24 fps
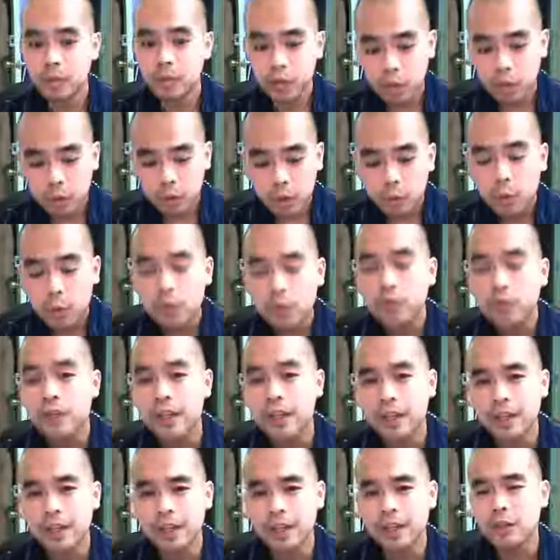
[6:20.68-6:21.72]
trong lúc Will
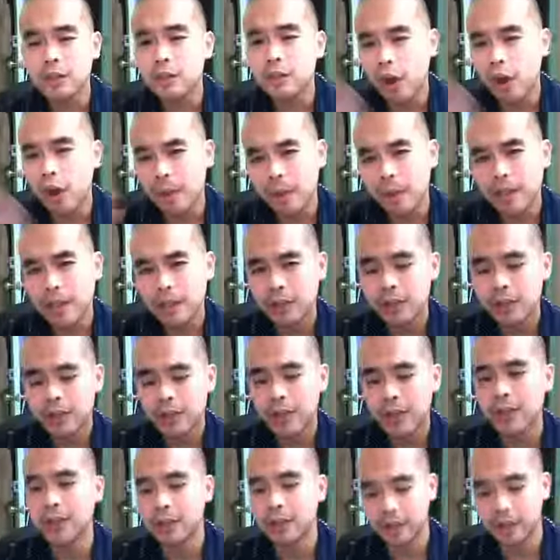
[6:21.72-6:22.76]
viết thì nó thoải mái cho cái
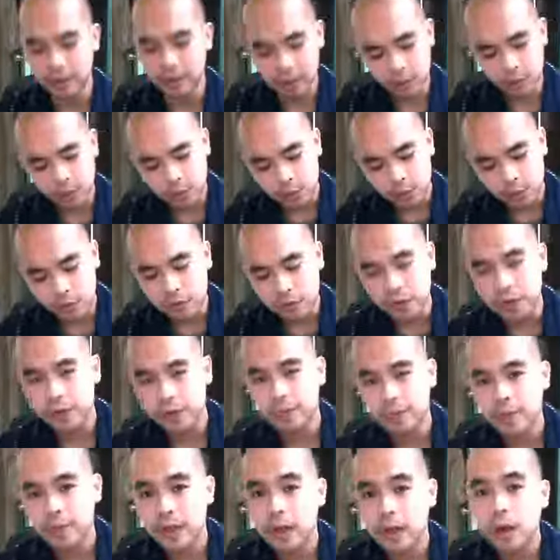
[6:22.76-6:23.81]
tay này Will
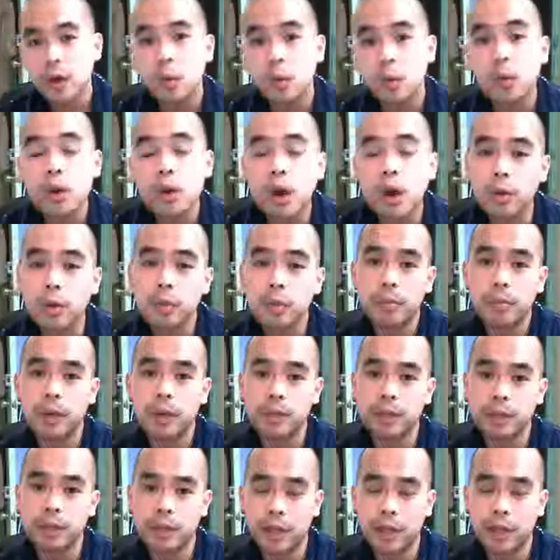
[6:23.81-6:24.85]
viết Will không có mất
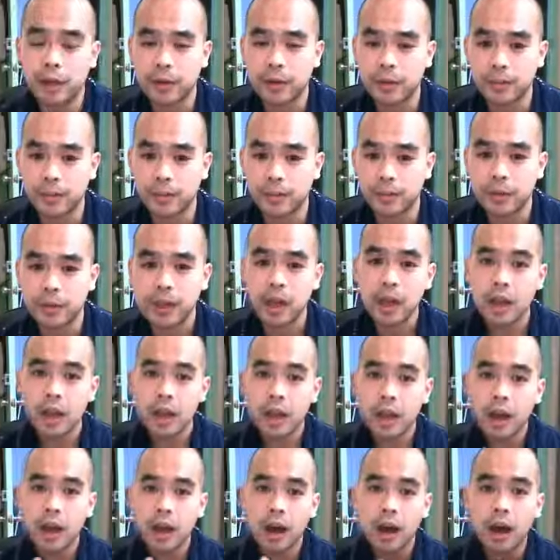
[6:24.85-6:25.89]
thời gian
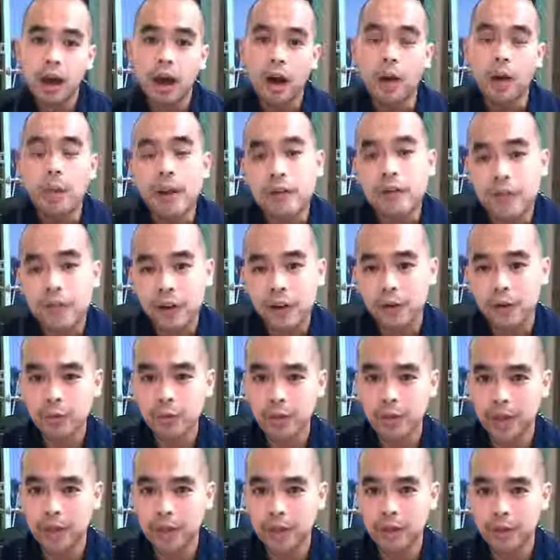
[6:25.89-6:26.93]
học anh văn cũng
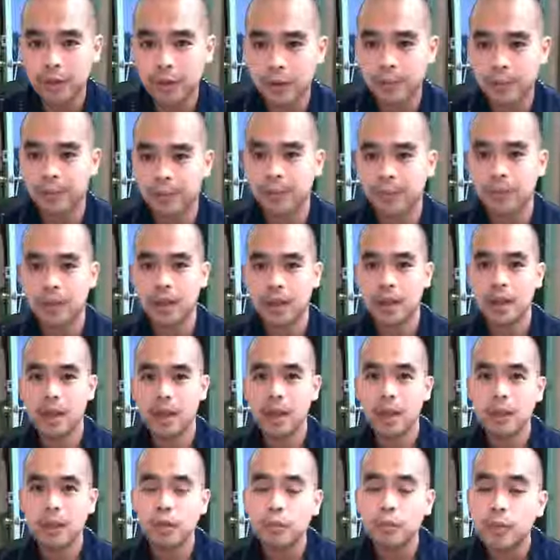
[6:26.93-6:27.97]
vậy thôi
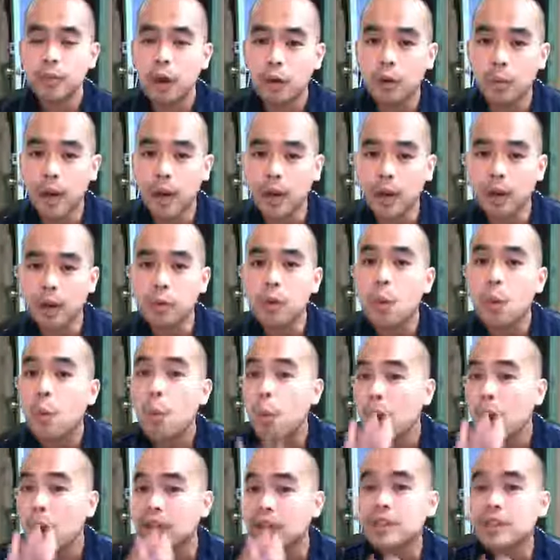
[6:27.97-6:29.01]
lúc đầu bạn không có
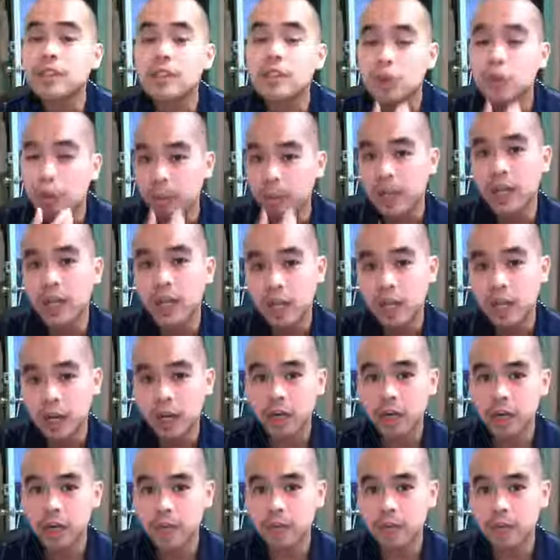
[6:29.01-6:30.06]
quen sử dụng mấy cái
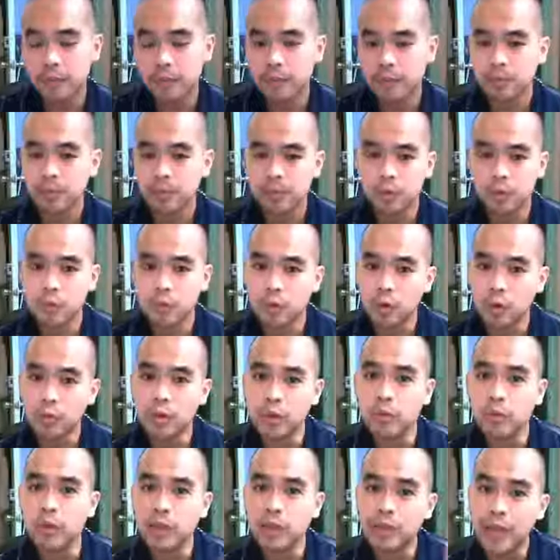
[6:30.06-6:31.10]
cơ đó đó
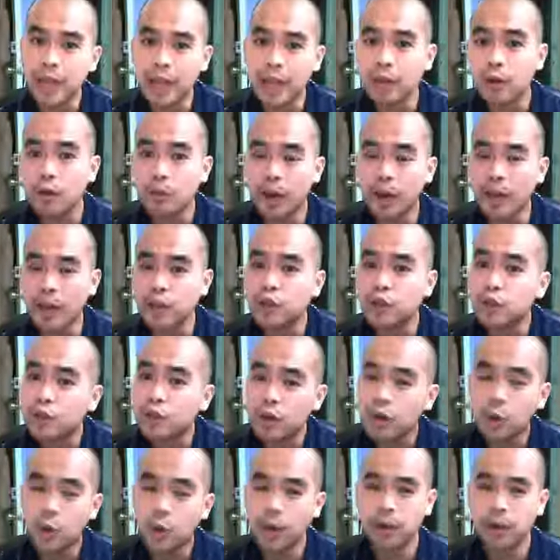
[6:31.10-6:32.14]
cũng giống như tay của bạn chưa
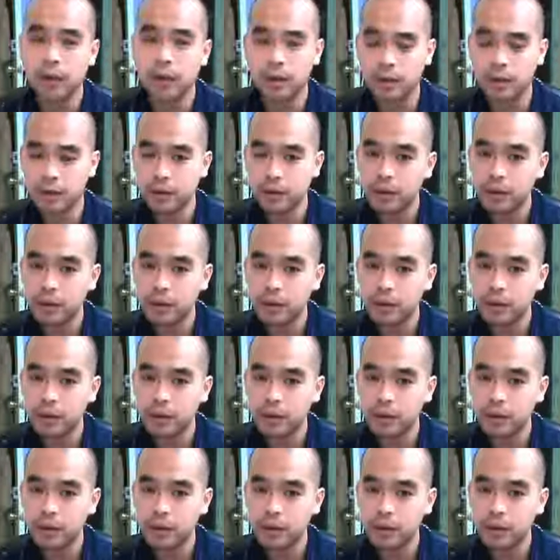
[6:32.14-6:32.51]
có quen